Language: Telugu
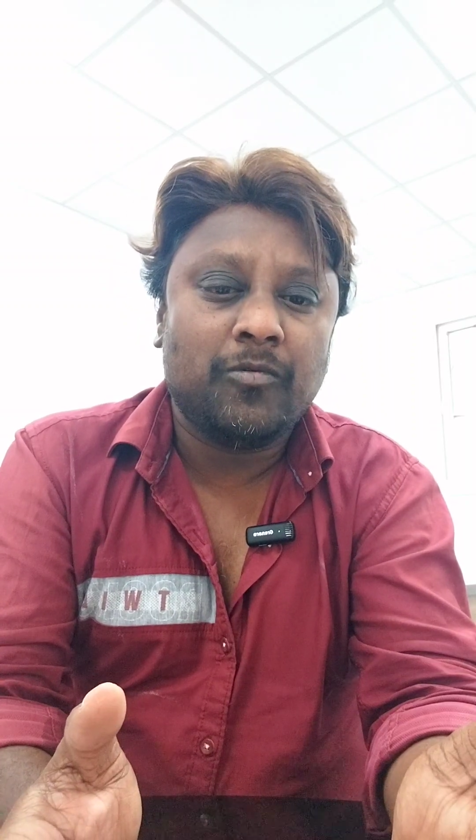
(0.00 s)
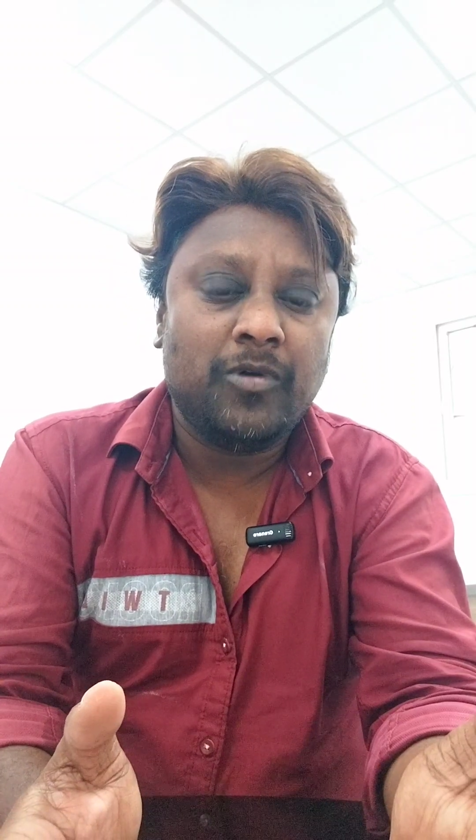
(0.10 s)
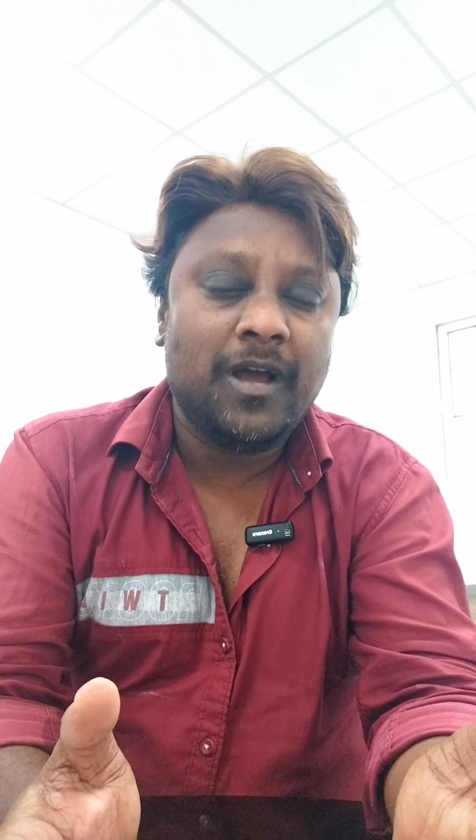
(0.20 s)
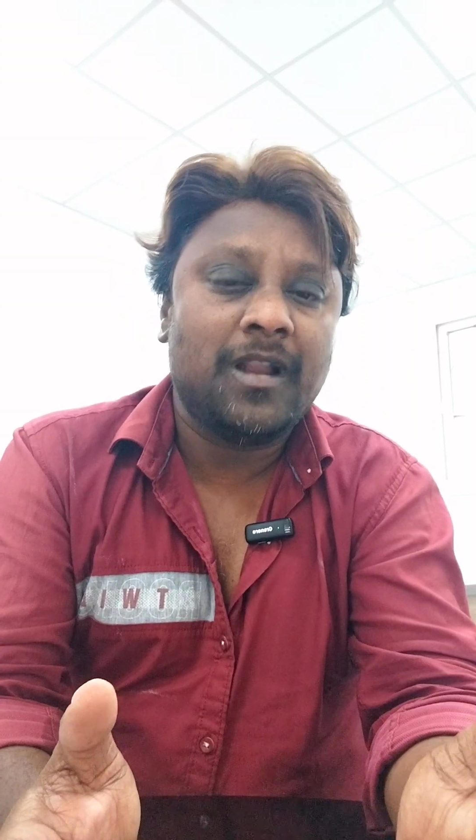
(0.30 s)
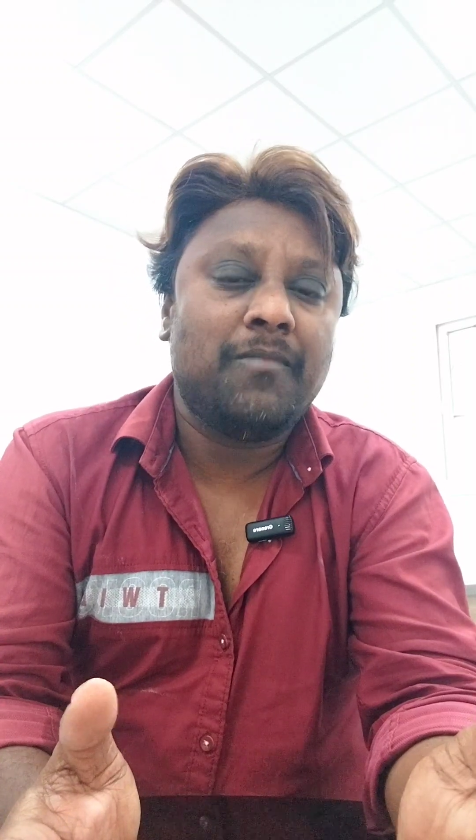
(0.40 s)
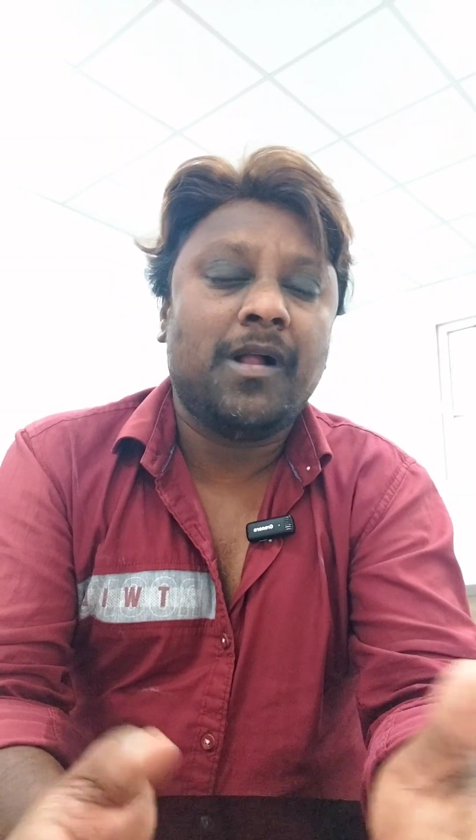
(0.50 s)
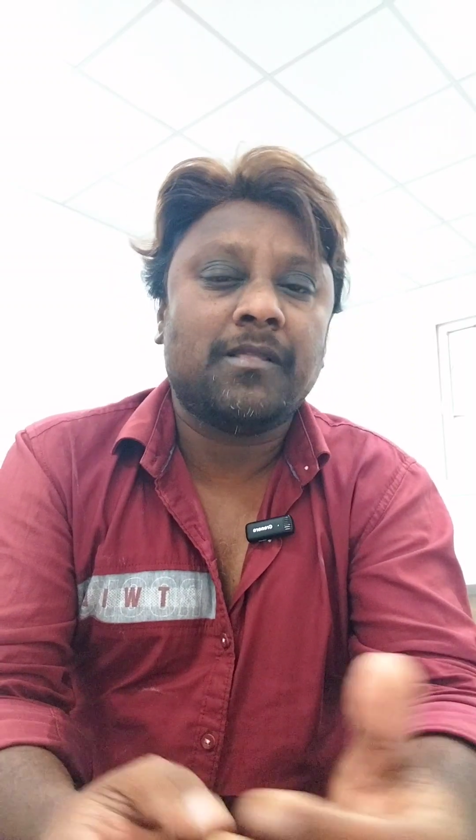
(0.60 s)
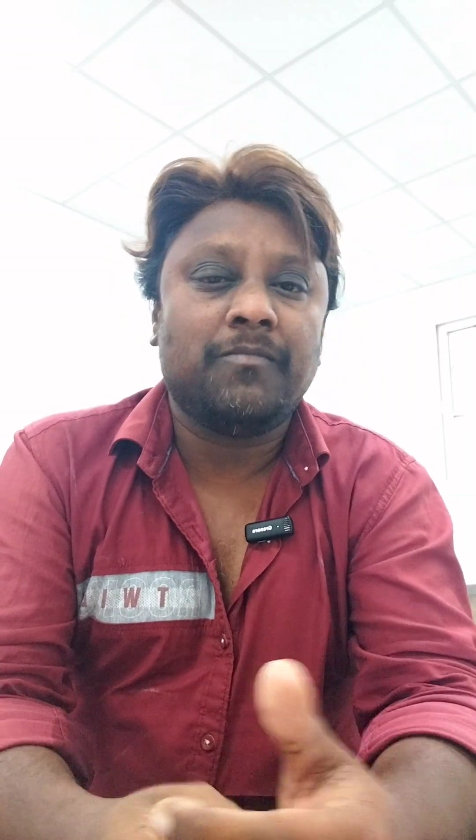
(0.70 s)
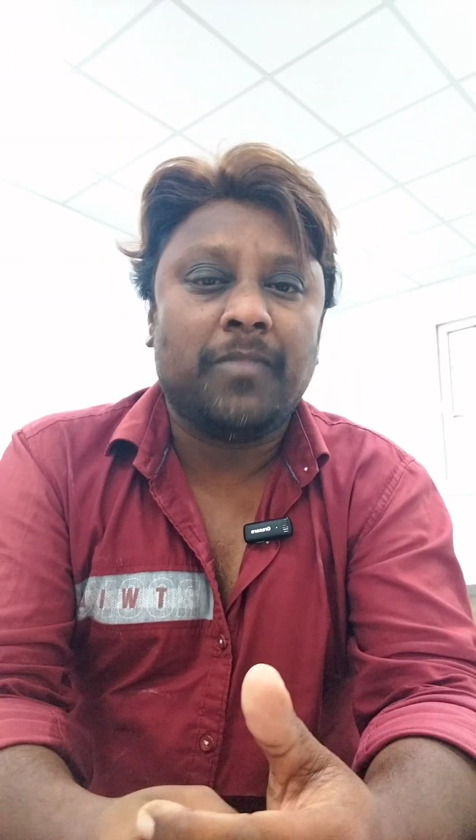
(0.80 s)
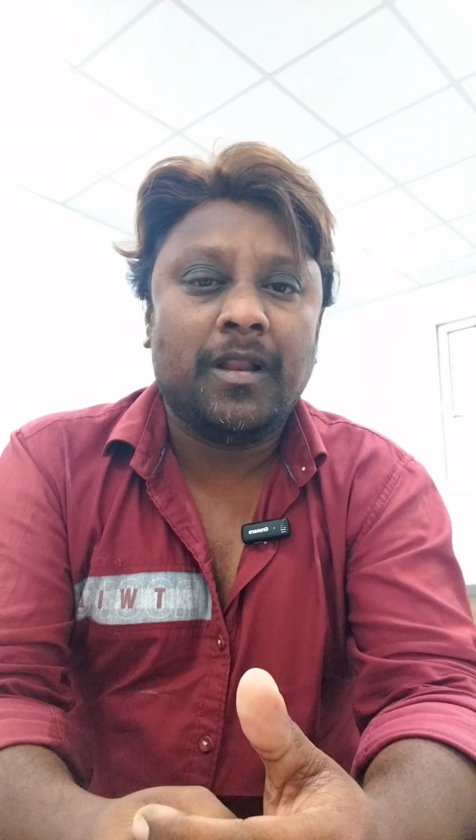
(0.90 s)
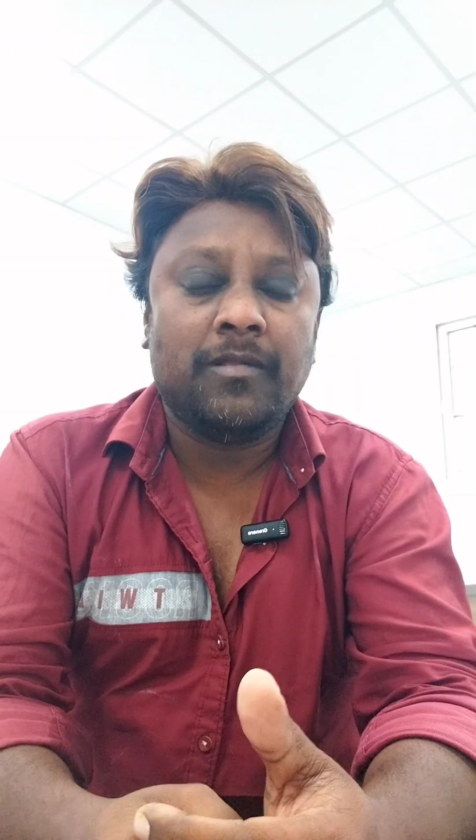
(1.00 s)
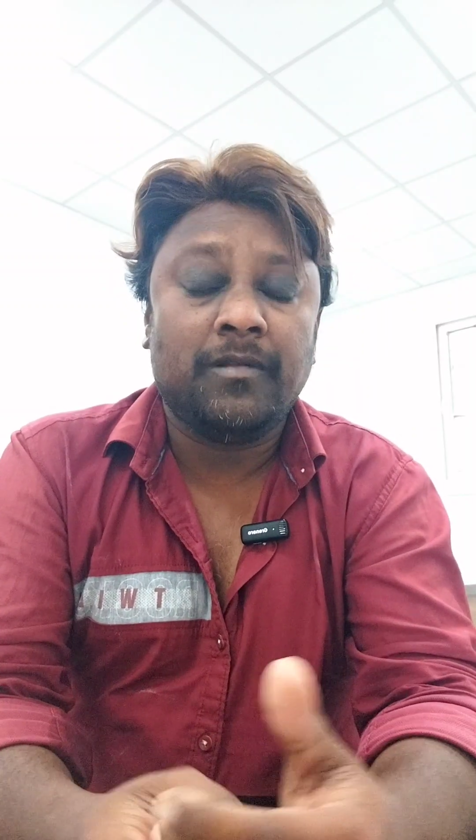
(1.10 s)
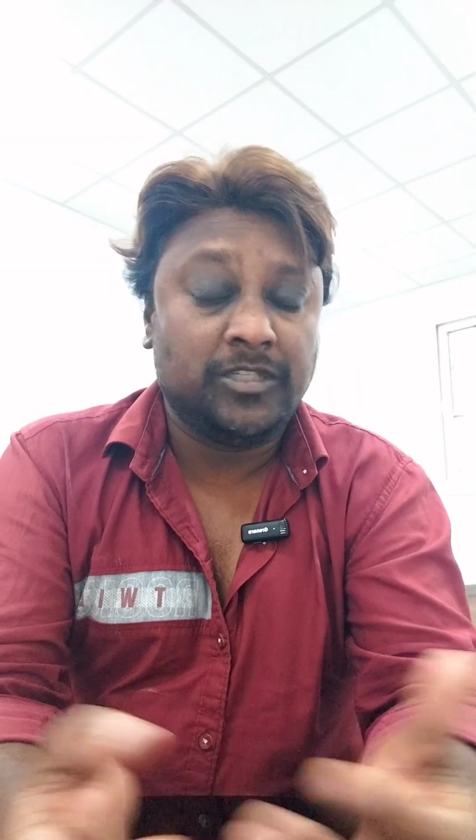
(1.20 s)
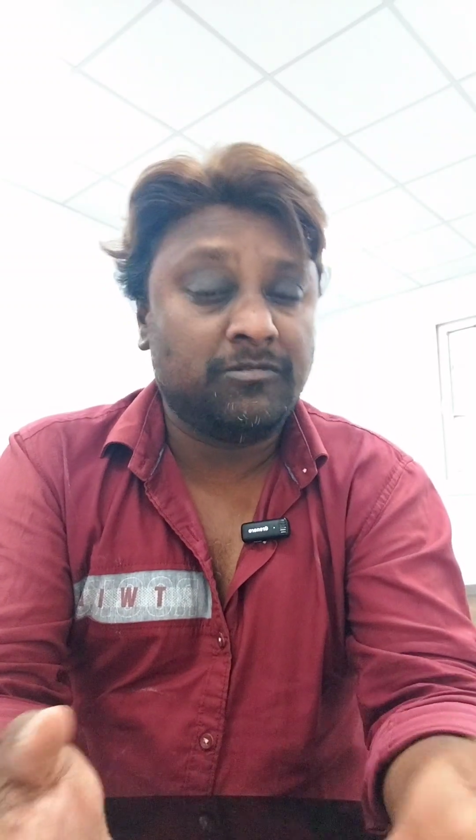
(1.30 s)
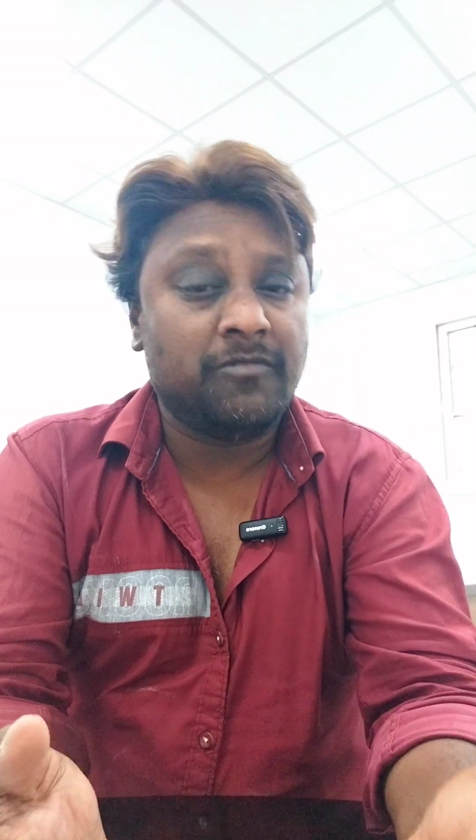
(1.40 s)
గుడ్డిగా నమ్మాల్సిన పని లేదు
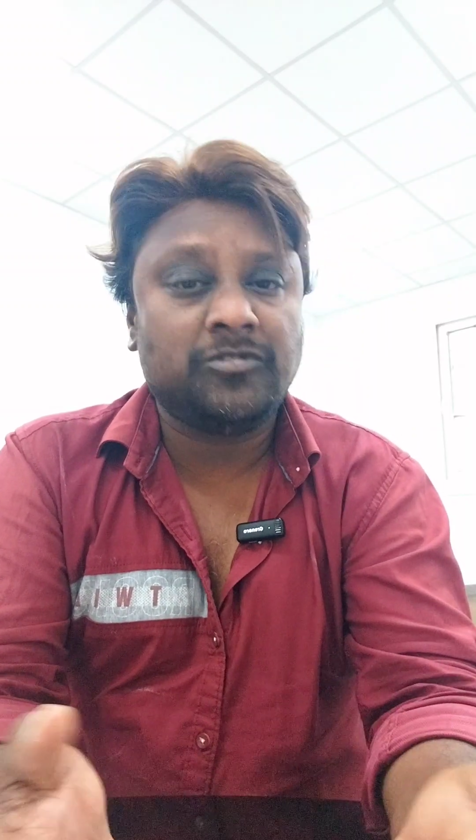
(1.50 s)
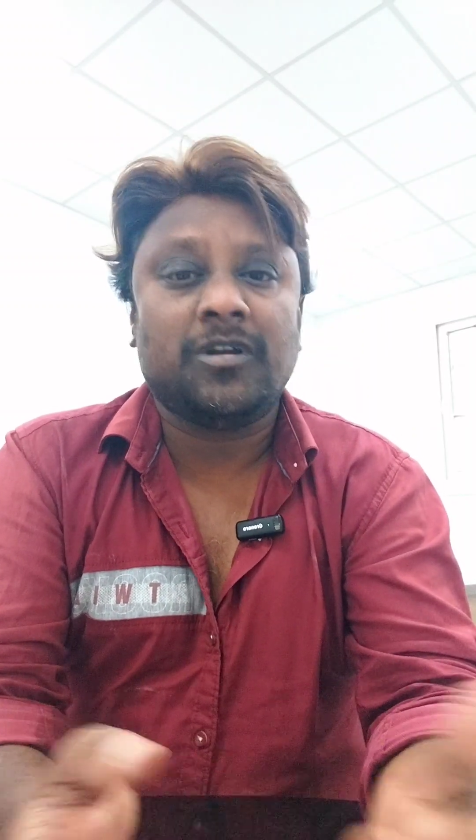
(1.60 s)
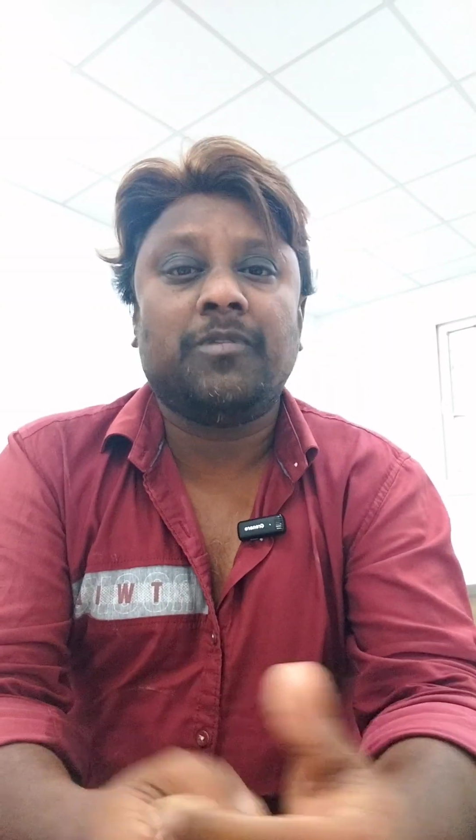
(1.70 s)
నిజం అవ్వచ్చు